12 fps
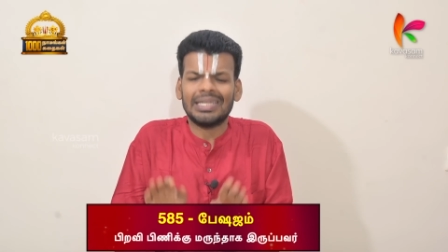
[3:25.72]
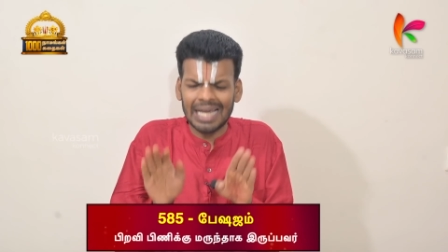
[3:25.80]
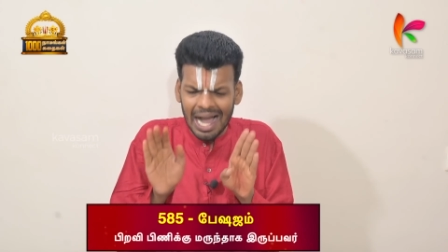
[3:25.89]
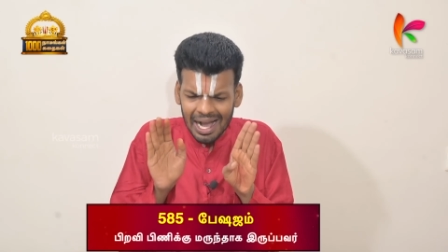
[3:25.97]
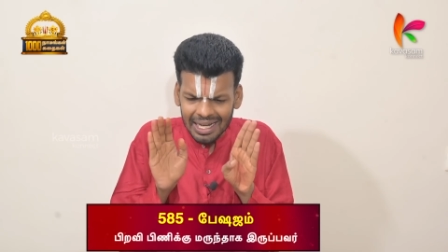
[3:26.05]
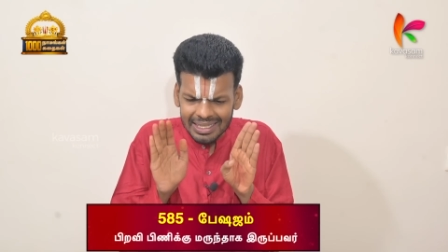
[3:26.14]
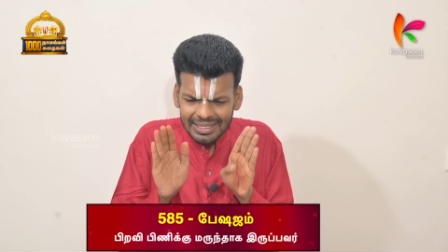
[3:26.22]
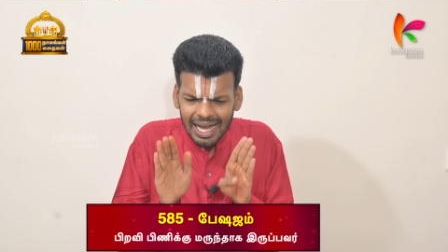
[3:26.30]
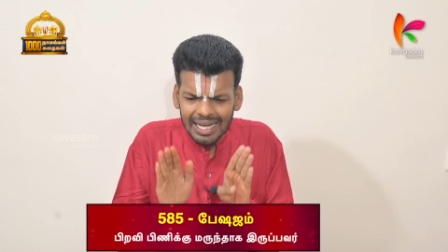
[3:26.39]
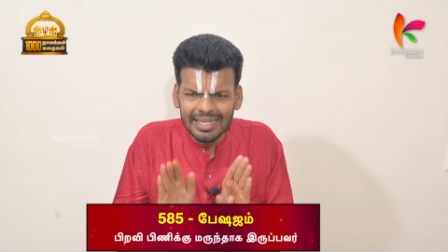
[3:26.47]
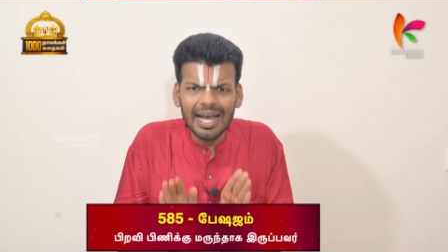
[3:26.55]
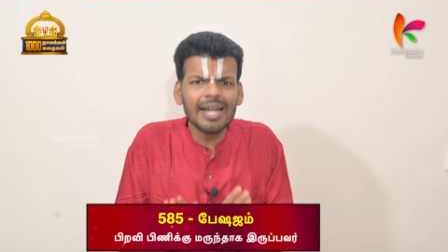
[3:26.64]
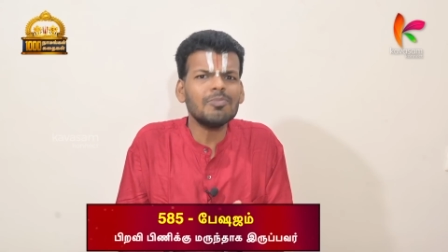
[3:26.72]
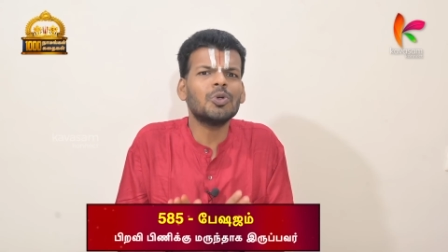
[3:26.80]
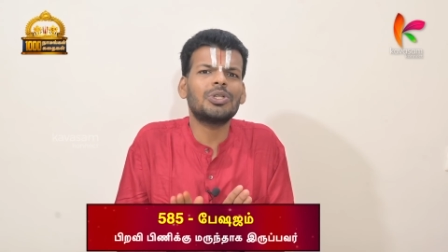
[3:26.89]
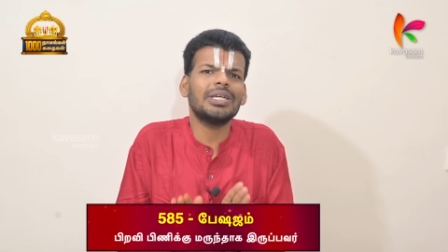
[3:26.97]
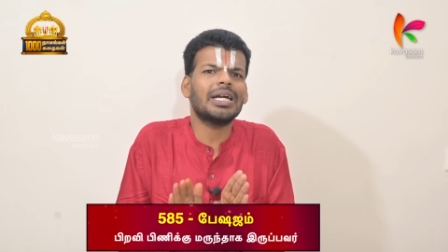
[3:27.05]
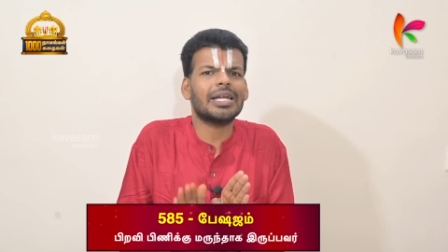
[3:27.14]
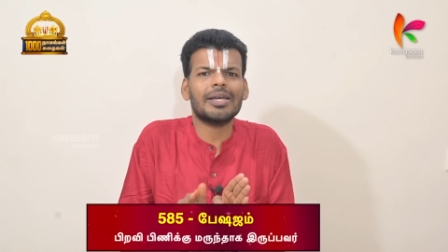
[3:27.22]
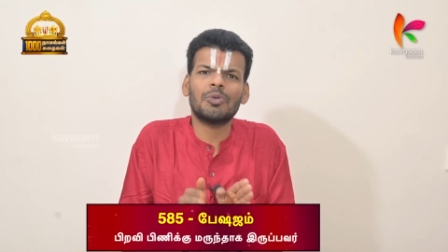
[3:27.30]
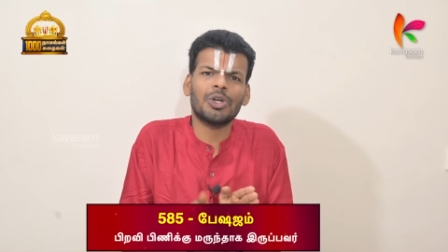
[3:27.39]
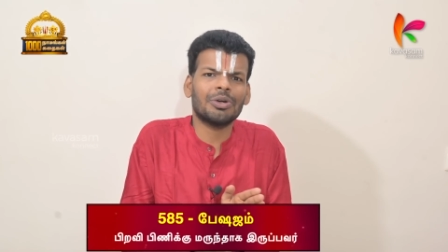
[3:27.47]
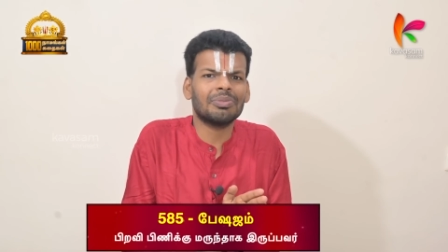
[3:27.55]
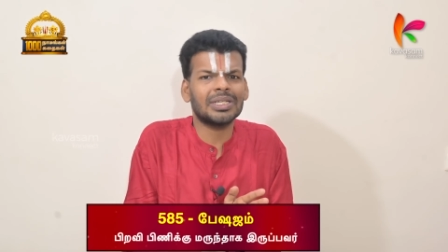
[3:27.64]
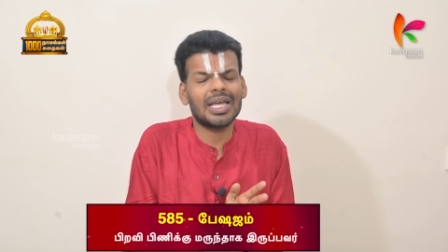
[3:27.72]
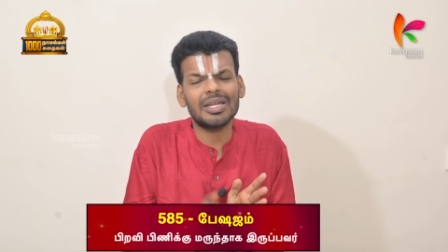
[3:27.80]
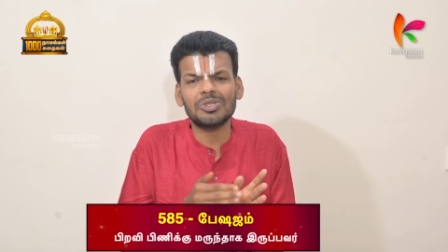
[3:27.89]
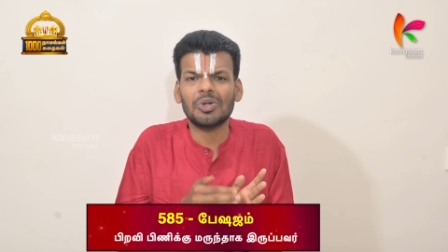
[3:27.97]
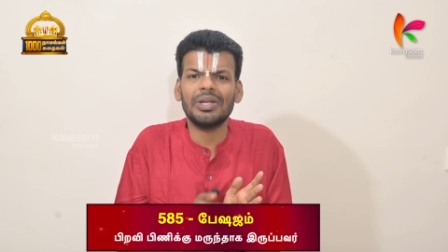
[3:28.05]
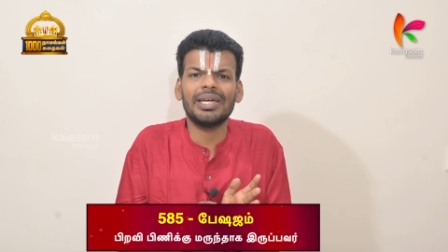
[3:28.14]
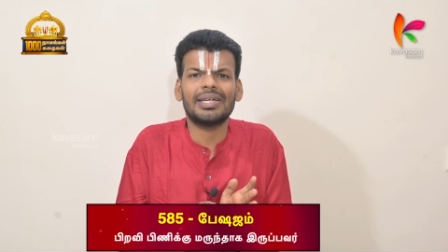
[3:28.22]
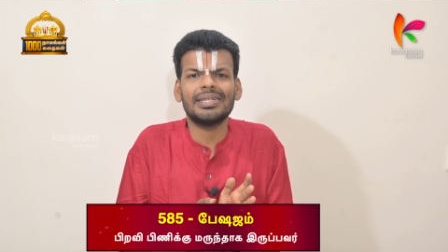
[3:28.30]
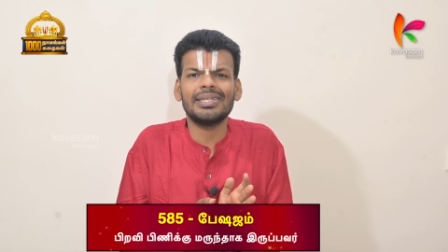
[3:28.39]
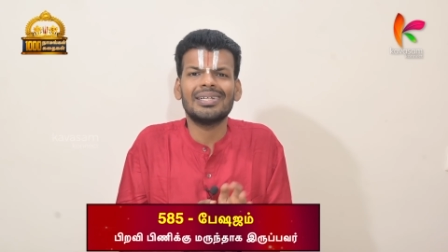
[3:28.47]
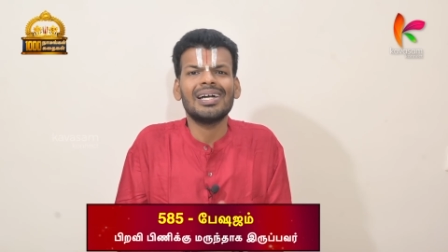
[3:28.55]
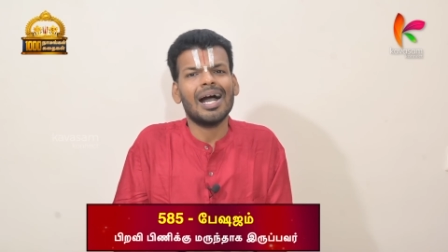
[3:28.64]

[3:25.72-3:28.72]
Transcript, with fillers: தியாகத்தால் தான் முக்தி அடைய முடியும்னு தானே சொல்லியிருக்கு